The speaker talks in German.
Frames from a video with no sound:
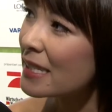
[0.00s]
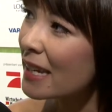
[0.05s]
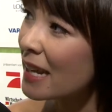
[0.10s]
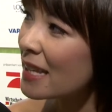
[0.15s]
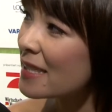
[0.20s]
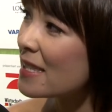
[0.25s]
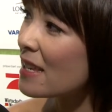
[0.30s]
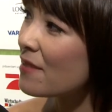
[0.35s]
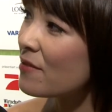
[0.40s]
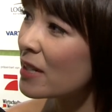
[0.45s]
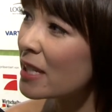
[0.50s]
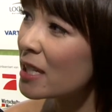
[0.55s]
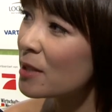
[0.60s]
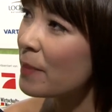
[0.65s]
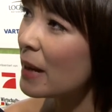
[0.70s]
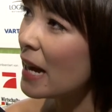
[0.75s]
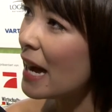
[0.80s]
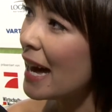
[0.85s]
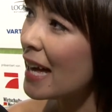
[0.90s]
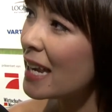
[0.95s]
Da kannst du ja wirklich
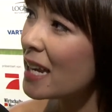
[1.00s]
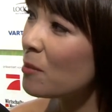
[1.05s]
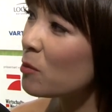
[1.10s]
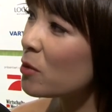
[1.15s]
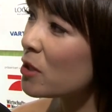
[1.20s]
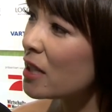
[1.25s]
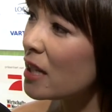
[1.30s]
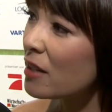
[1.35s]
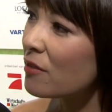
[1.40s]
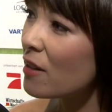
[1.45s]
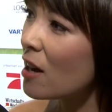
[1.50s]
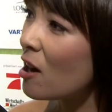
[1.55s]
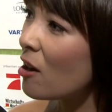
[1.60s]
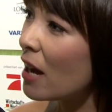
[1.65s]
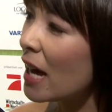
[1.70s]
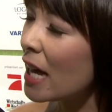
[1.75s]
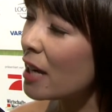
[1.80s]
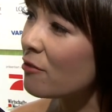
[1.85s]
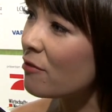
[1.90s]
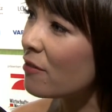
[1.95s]
bei Adam und Eva
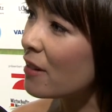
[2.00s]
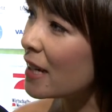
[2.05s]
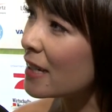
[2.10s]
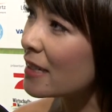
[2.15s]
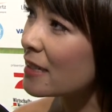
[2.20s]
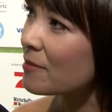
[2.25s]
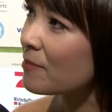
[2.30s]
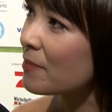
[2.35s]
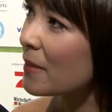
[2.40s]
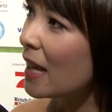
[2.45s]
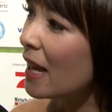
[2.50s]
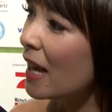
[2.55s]
auch anfangen.